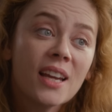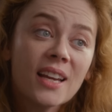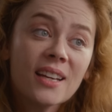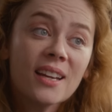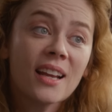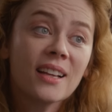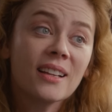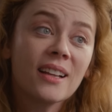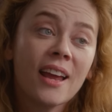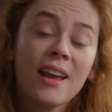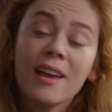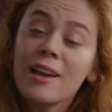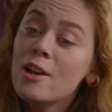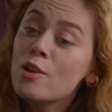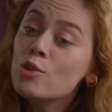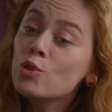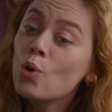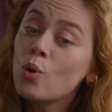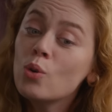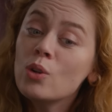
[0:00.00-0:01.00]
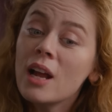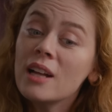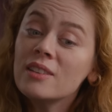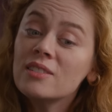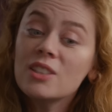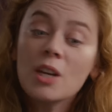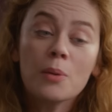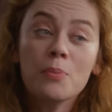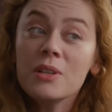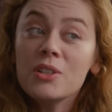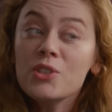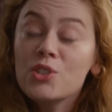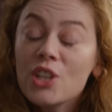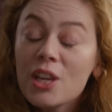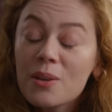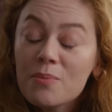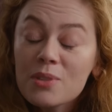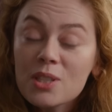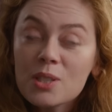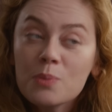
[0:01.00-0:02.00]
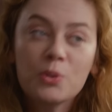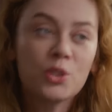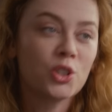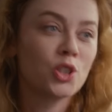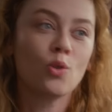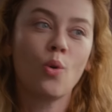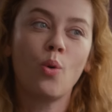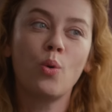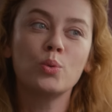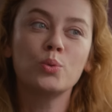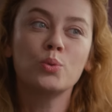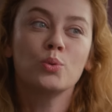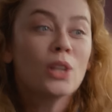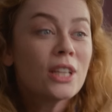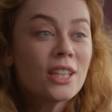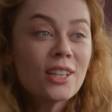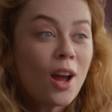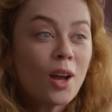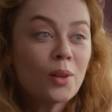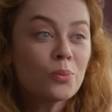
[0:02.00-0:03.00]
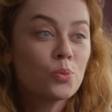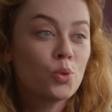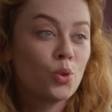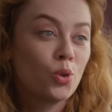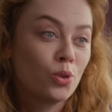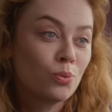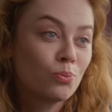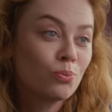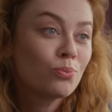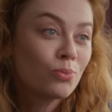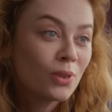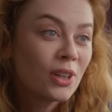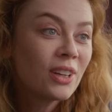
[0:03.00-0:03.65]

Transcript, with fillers: değnekle yönlendirebileceğimiz bir şey olduğuna inanmıyorum.